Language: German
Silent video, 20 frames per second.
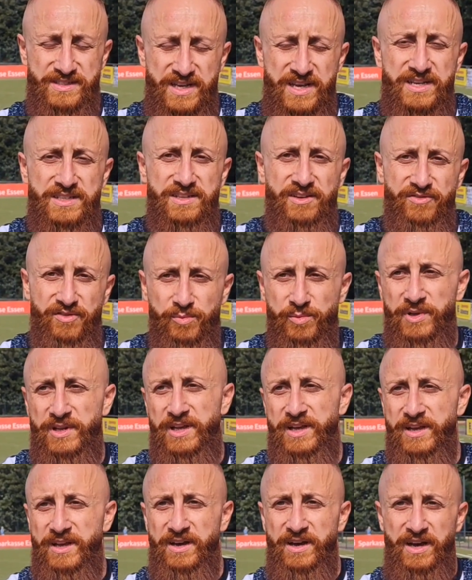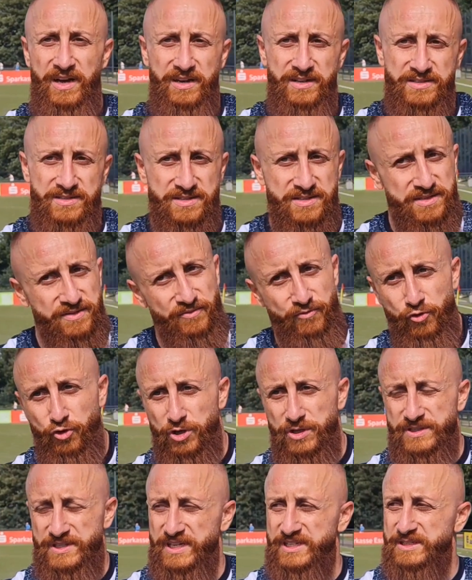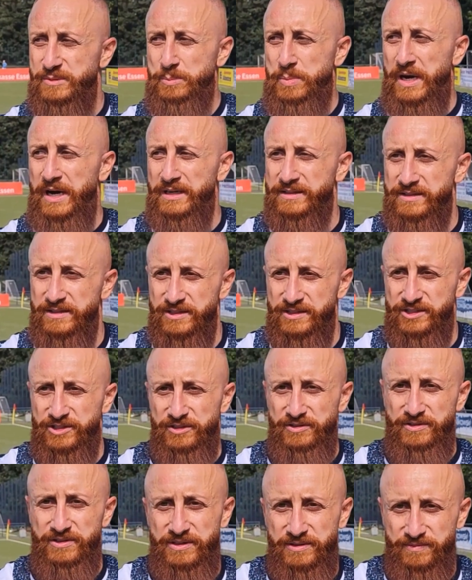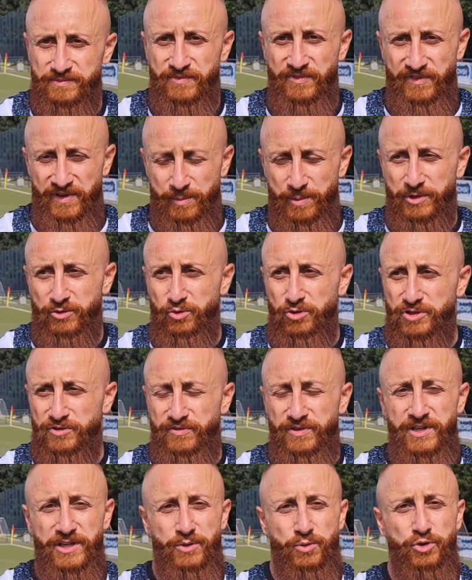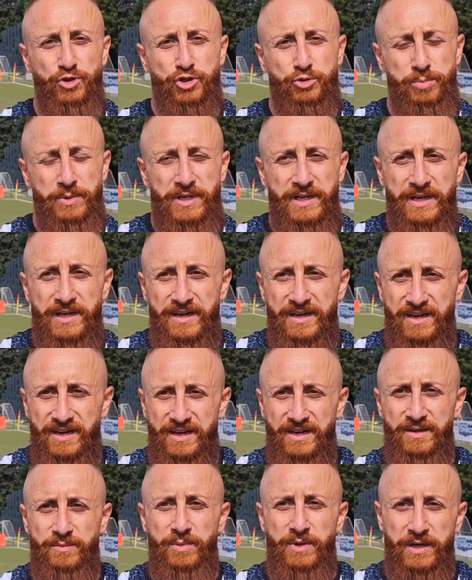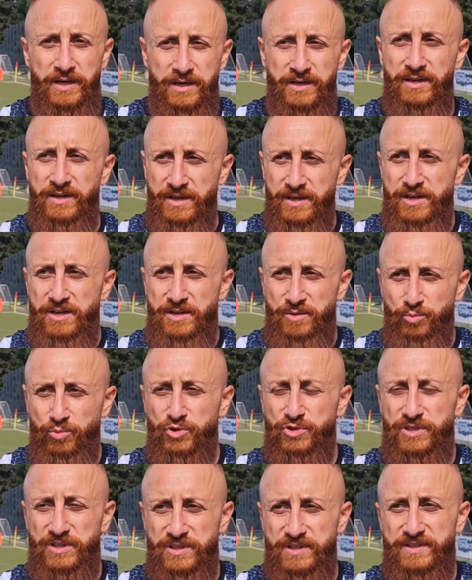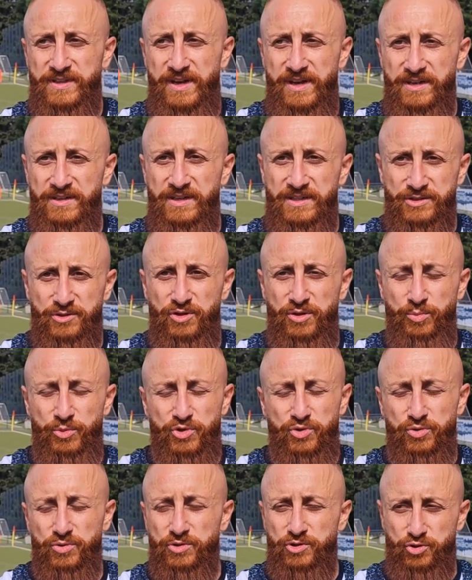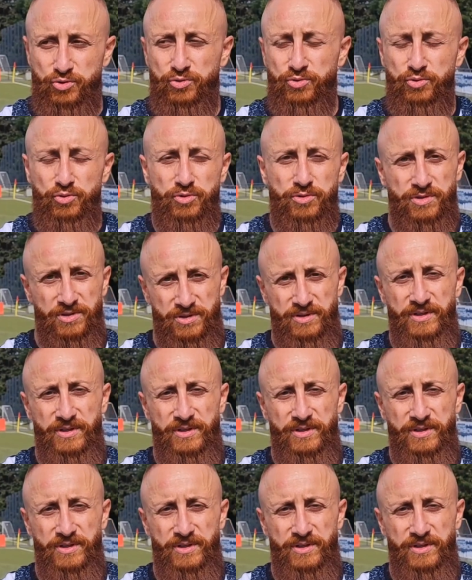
Sehr, sehr familiär, alles wirklich sehr sympathisch. Ähm, wir haben natürlich viele junge Spieler, aber muss ich sagen, also die Mischung ist schon gut.